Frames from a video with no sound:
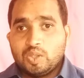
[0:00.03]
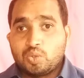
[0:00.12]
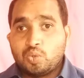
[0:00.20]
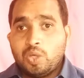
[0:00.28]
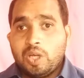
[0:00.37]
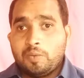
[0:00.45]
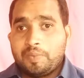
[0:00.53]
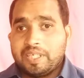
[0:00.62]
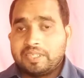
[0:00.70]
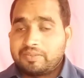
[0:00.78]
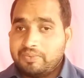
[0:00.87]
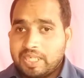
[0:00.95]
सो हेलो
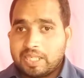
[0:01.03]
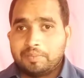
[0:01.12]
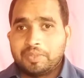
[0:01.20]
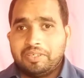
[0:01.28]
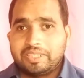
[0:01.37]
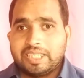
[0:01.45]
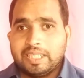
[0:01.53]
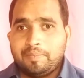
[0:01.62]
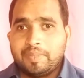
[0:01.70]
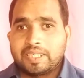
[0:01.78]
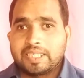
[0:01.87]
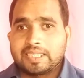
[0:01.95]
फ्रेंड्स वेलकम टू आवर
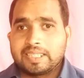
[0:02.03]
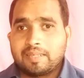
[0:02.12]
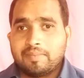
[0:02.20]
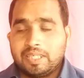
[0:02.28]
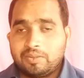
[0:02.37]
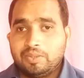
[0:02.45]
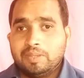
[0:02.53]
चैनल पंकज शर्मा